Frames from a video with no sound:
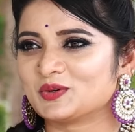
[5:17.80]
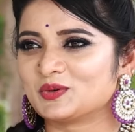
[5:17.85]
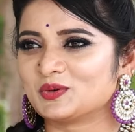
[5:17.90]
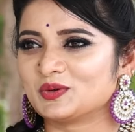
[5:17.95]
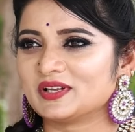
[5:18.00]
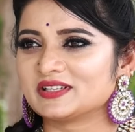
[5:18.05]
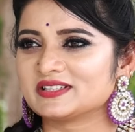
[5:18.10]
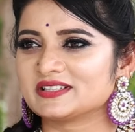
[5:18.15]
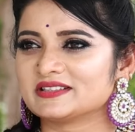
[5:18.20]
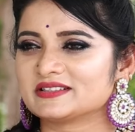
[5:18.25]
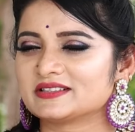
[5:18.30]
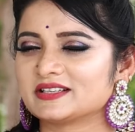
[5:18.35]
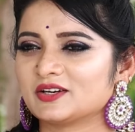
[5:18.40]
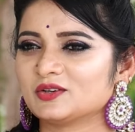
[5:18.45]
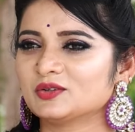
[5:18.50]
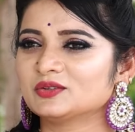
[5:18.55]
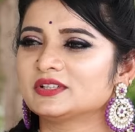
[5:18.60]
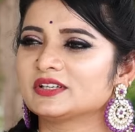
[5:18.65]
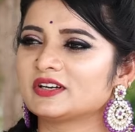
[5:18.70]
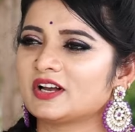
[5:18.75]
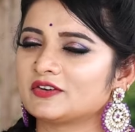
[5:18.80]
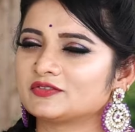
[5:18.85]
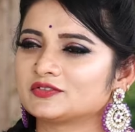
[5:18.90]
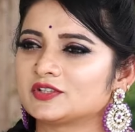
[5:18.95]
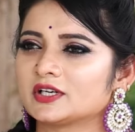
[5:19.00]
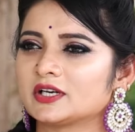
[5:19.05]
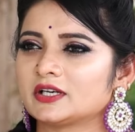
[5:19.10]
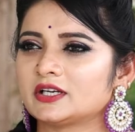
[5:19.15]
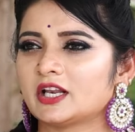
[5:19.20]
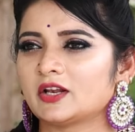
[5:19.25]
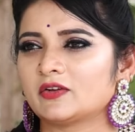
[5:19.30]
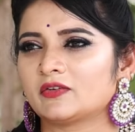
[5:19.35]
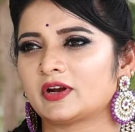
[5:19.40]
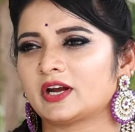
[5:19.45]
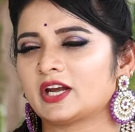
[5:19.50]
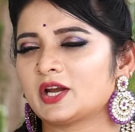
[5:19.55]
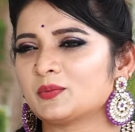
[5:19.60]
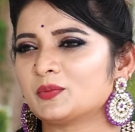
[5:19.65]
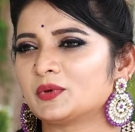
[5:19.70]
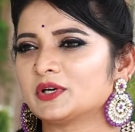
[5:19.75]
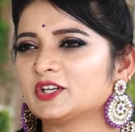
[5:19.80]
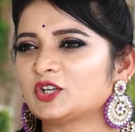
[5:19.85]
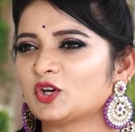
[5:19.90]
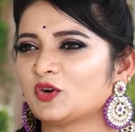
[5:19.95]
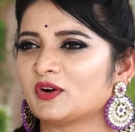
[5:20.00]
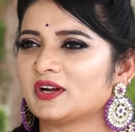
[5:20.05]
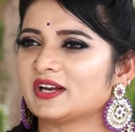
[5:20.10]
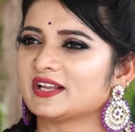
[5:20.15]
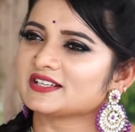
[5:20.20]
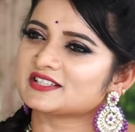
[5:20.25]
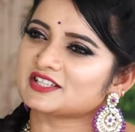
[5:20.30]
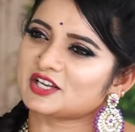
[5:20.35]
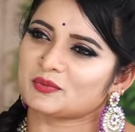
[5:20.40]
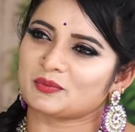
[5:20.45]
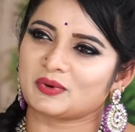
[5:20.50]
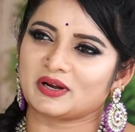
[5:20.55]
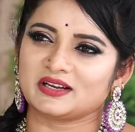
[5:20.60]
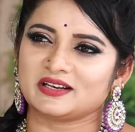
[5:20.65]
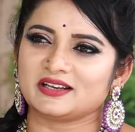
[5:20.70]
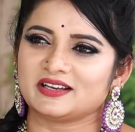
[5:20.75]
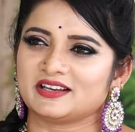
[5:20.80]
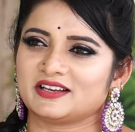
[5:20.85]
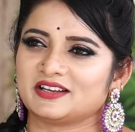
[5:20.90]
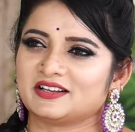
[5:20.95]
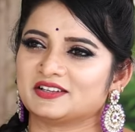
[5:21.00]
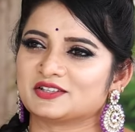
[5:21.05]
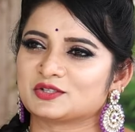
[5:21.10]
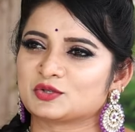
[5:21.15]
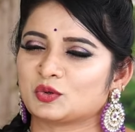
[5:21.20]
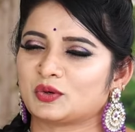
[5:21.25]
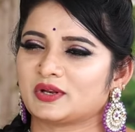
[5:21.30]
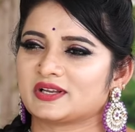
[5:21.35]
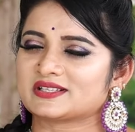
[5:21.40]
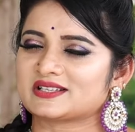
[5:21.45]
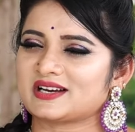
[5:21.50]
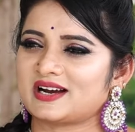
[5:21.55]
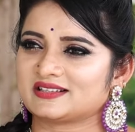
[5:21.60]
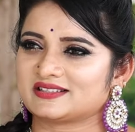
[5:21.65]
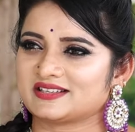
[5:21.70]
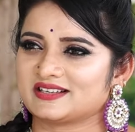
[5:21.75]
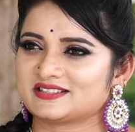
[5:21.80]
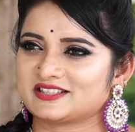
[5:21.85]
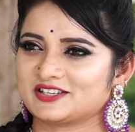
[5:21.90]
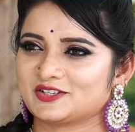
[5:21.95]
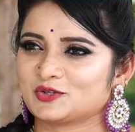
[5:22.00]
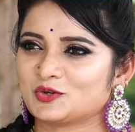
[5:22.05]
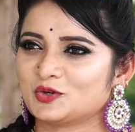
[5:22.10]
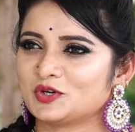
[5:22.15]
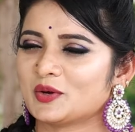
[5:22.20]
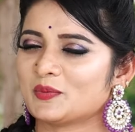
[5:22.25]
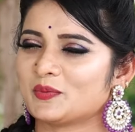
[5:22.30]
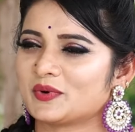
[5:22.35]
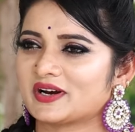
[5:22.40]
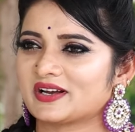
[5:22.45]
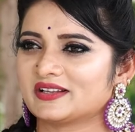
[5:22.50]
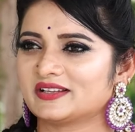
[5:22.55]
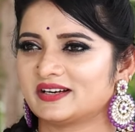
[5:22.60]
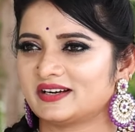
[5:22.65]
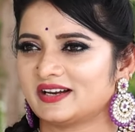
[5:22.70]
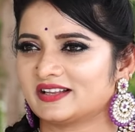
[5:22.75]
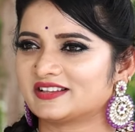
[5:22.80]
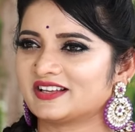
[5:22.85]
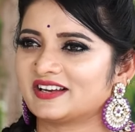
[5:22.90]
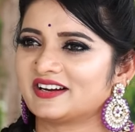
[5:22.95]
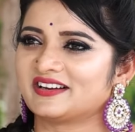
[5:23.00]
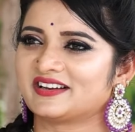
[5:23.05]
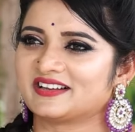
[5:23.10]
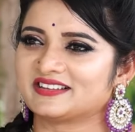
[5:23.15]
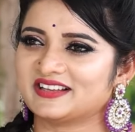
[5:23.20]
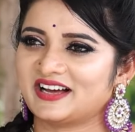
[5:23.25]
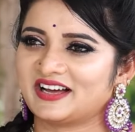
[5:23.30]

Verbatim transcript: లో కూడా చేశాను దెన్ ఆఫ్టర్ డెలివరీ అయిన మరి ట్వెల్వ్ డేస్ కి మళ్ళీ షూటింగ్ స్టార్ట్ చేశాను గుండమ్మ కదండి అత్తారింటికి